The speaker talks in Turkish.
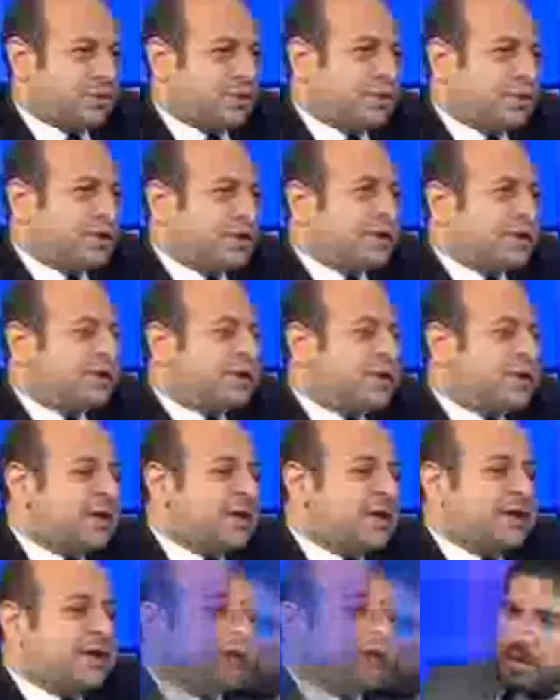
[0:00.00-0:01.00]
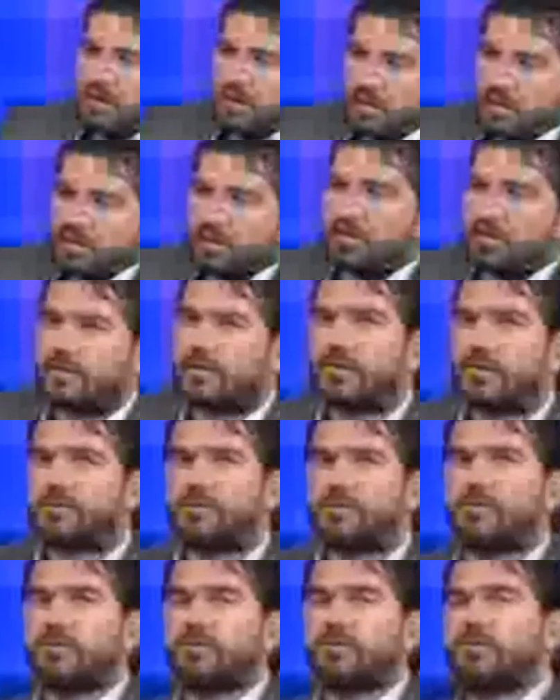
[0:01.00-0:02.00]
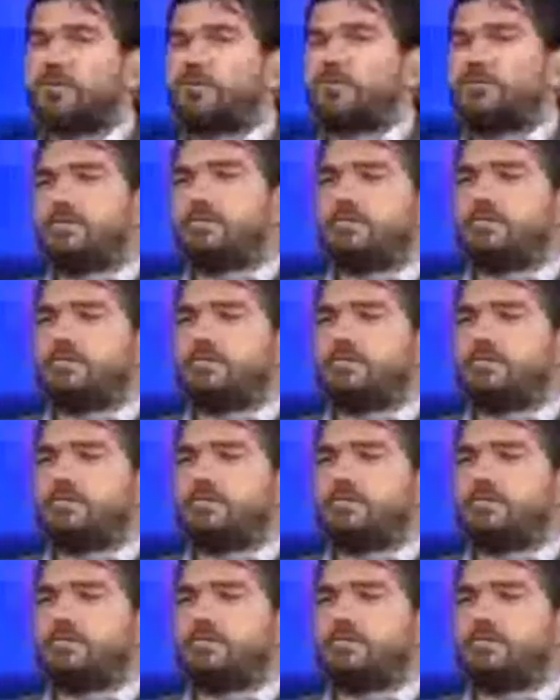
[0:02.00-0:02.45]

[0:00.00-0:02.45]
Peki ki inanın evet. bana ben